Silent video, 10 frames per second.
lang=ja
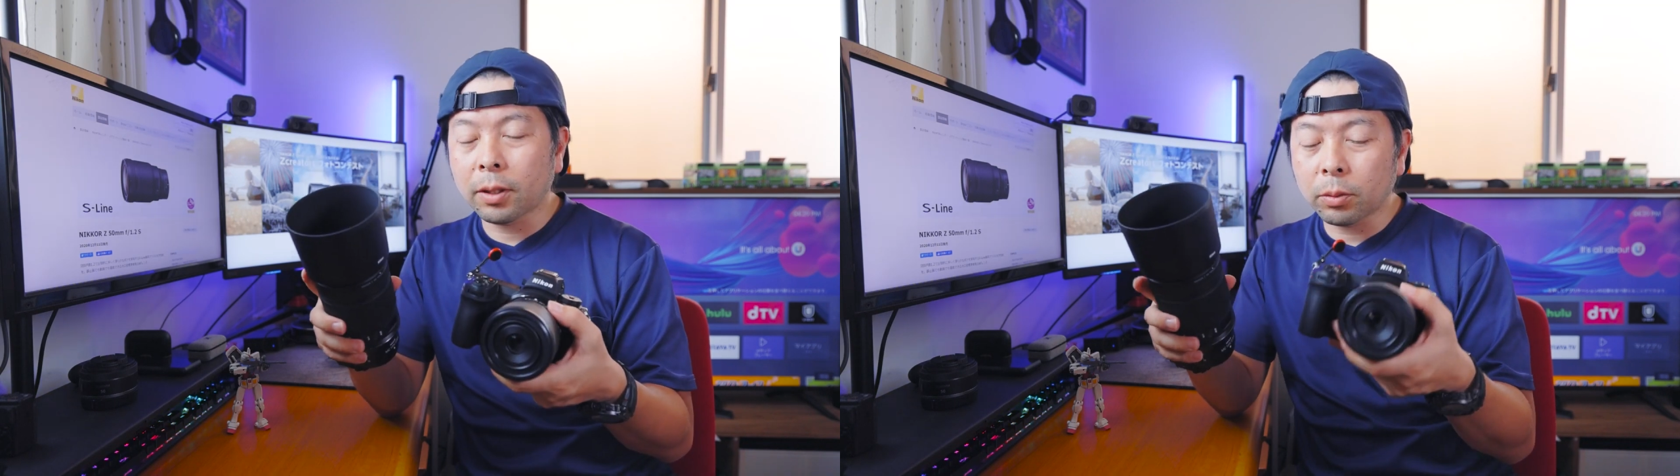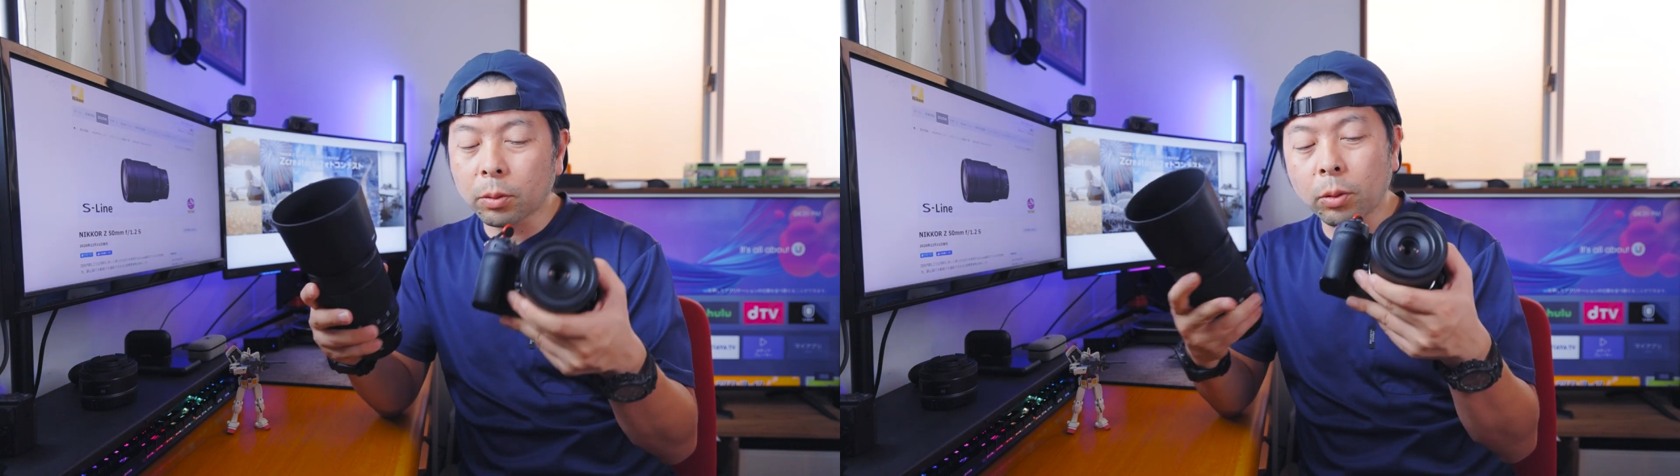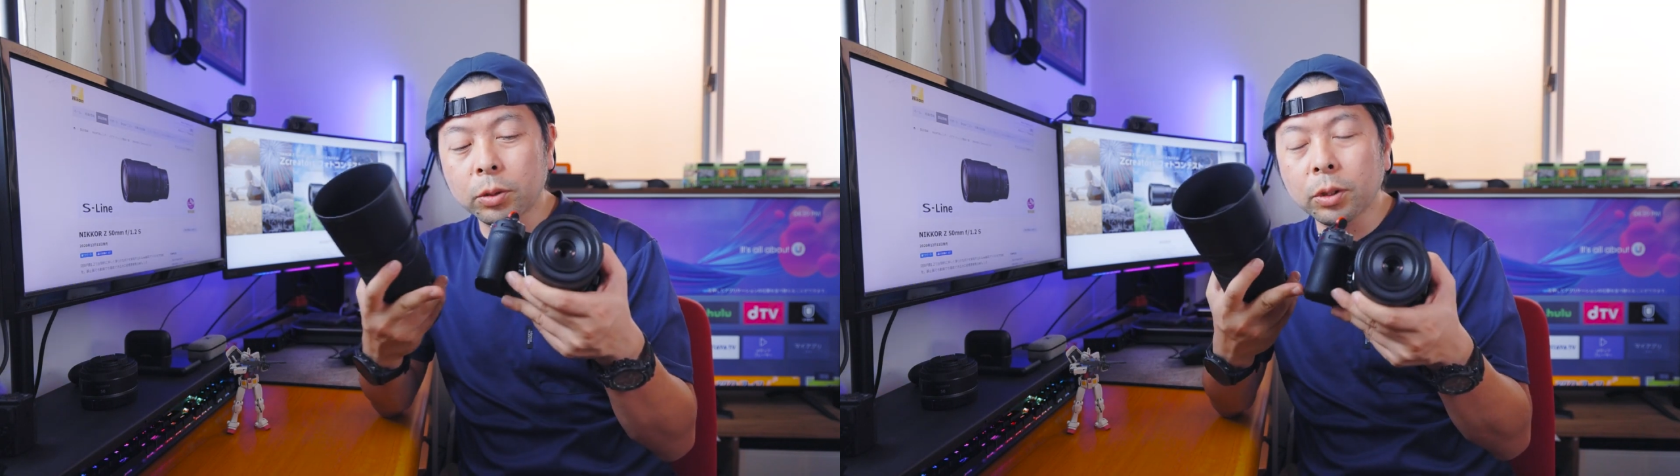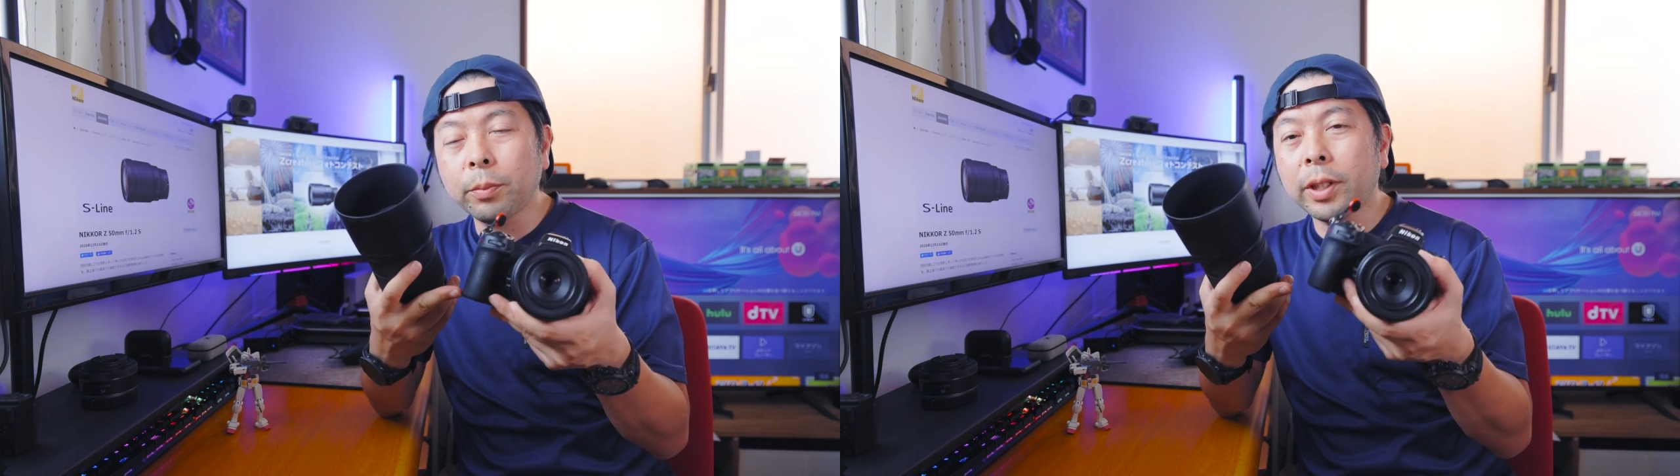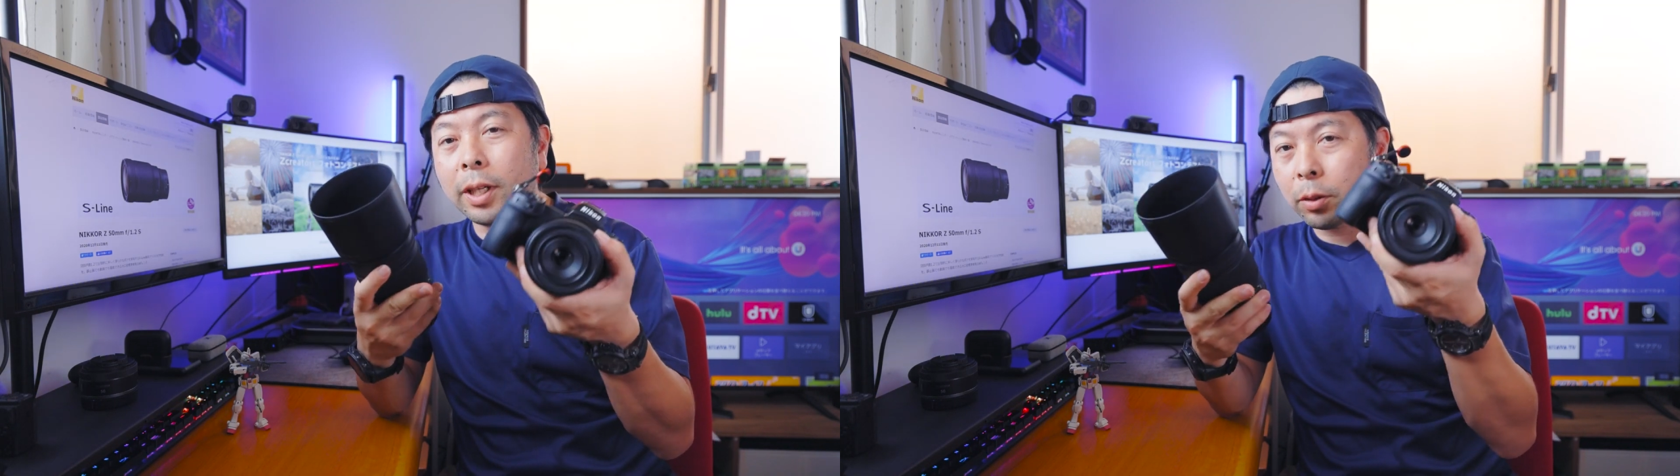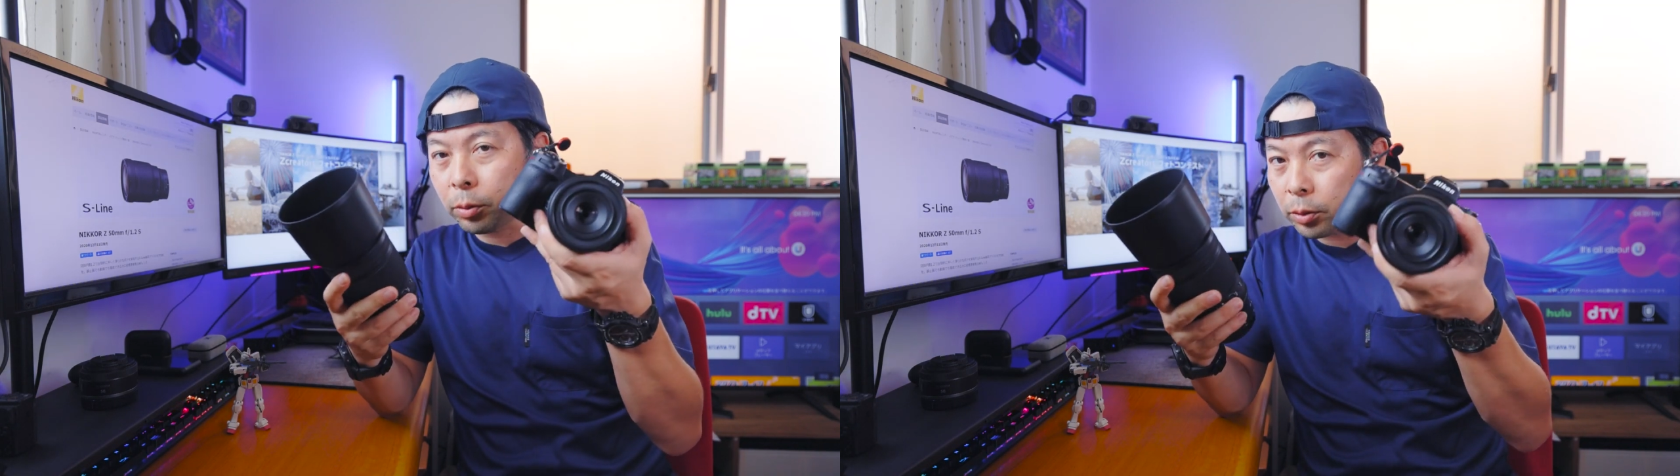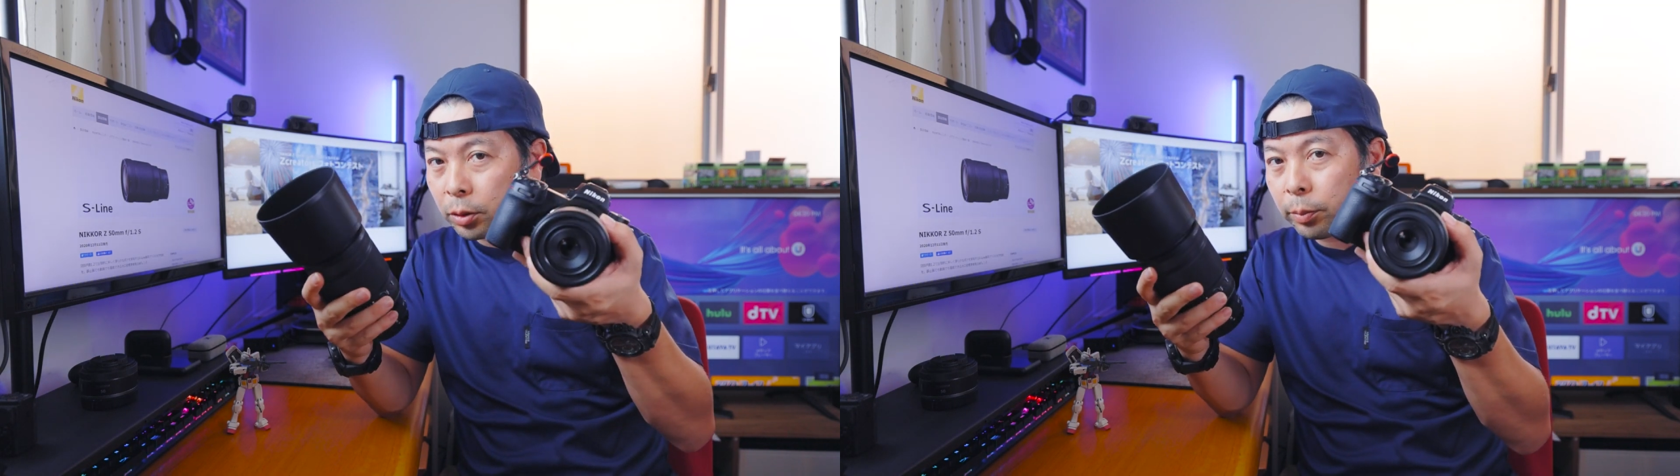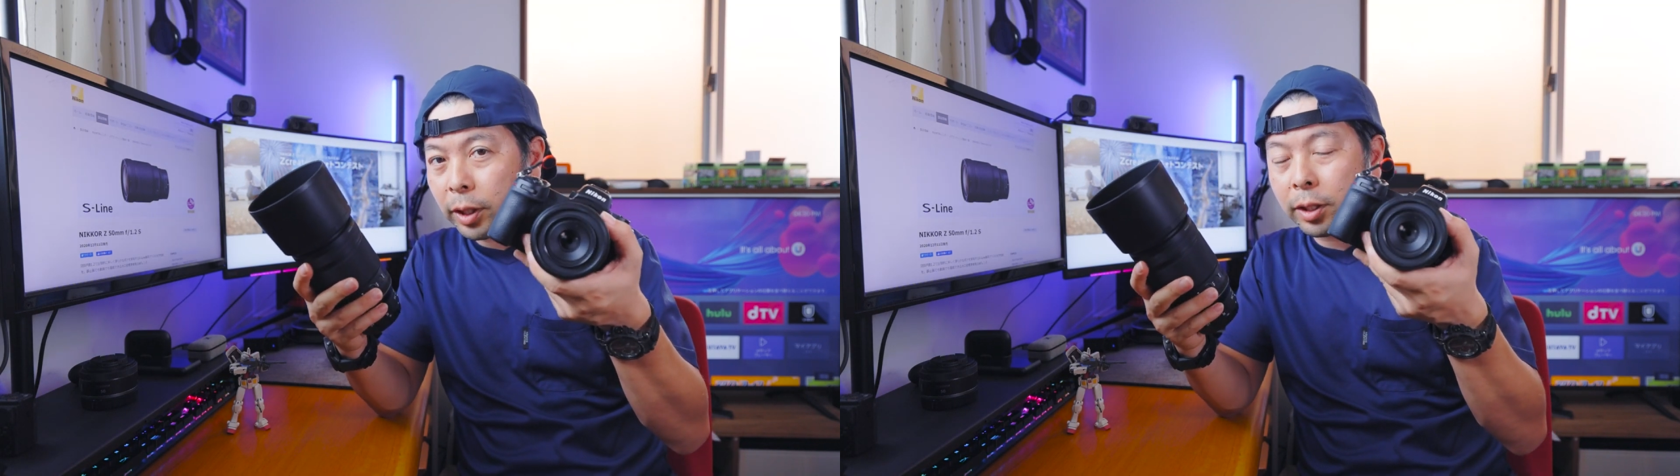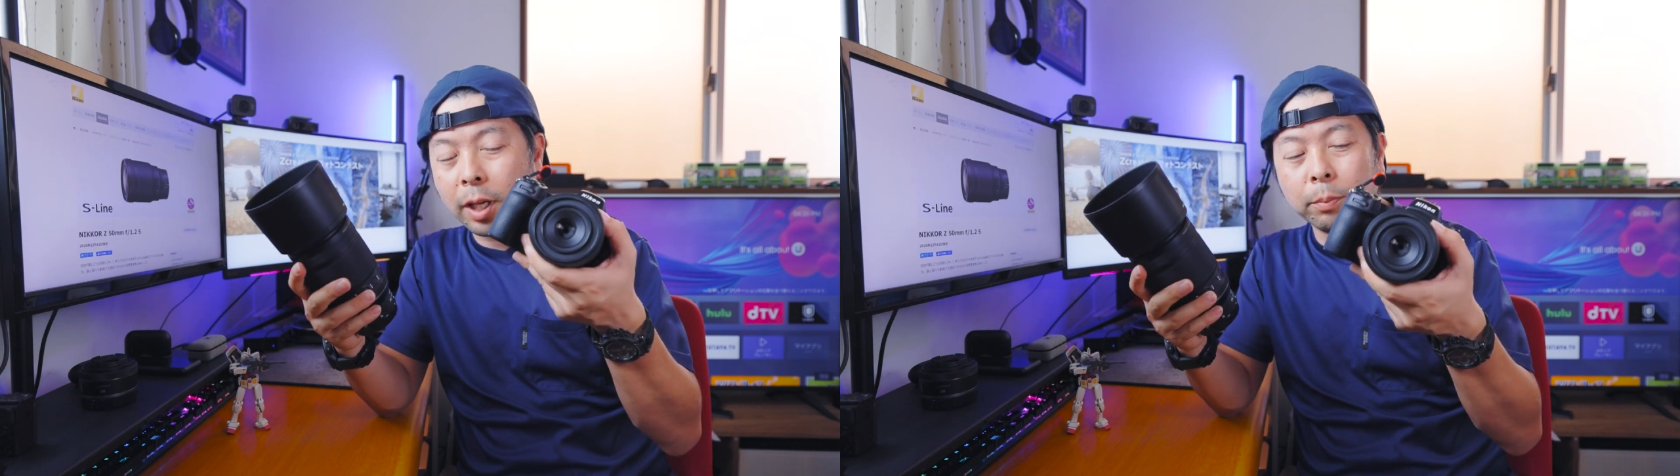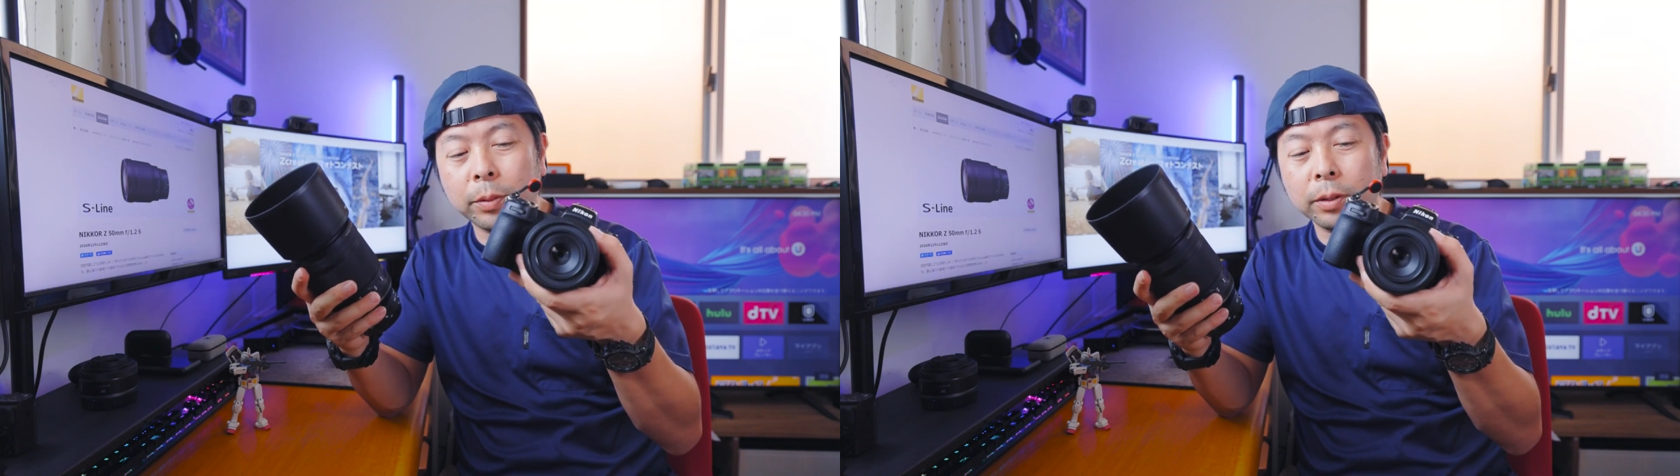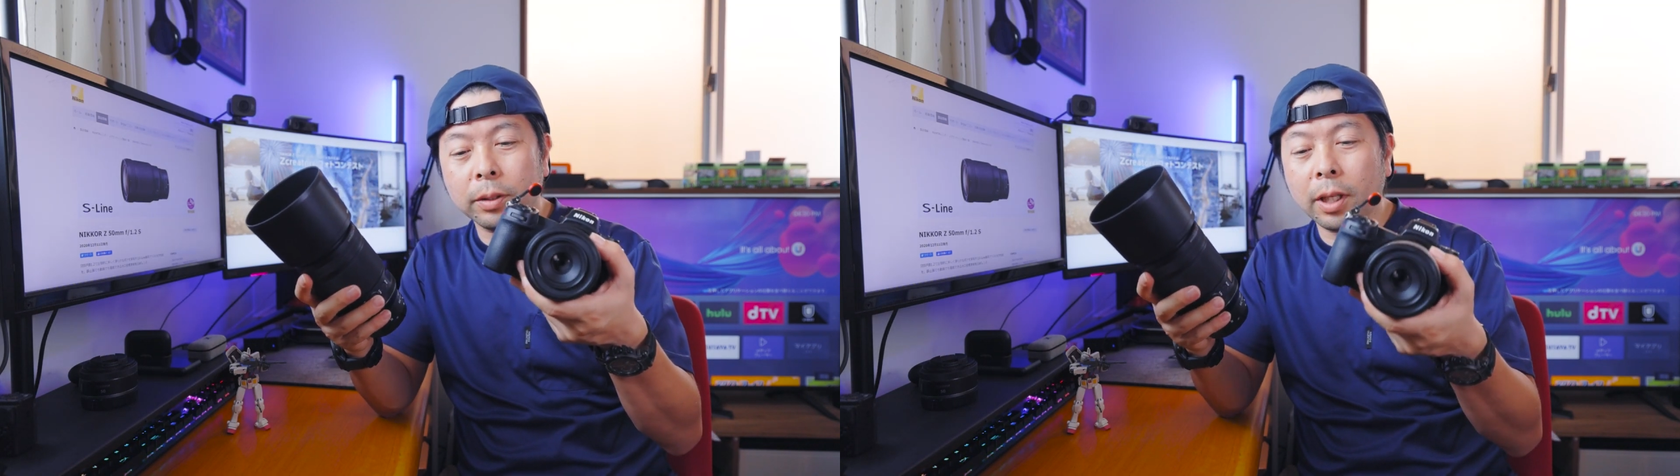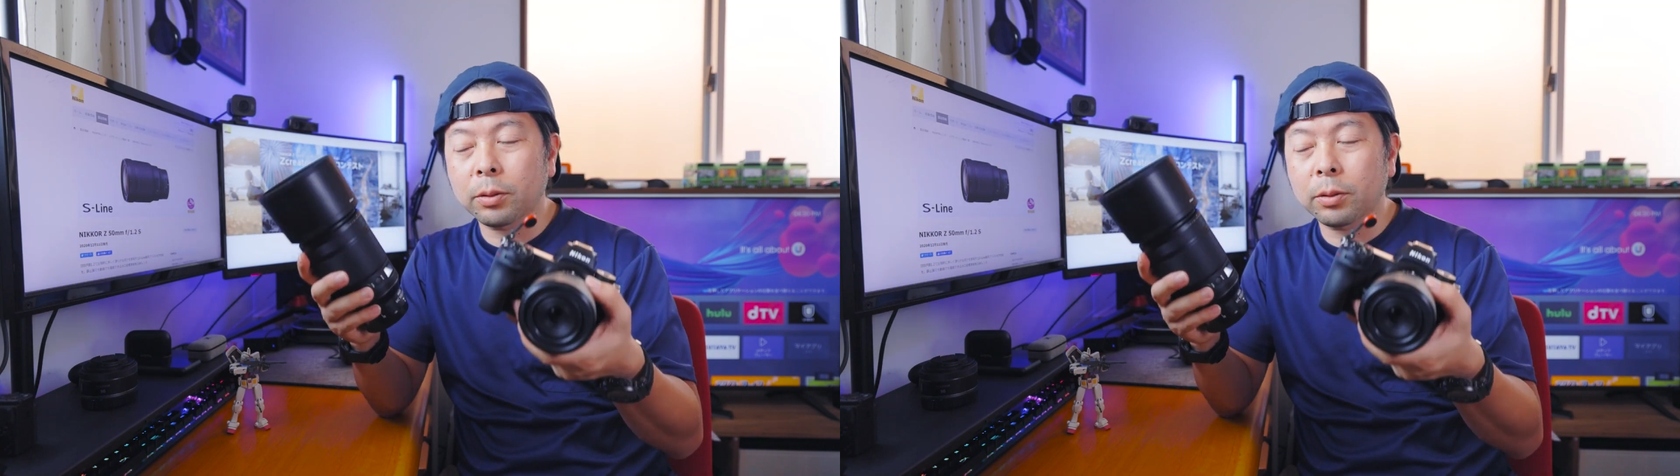この 50mm や 60mm タイプ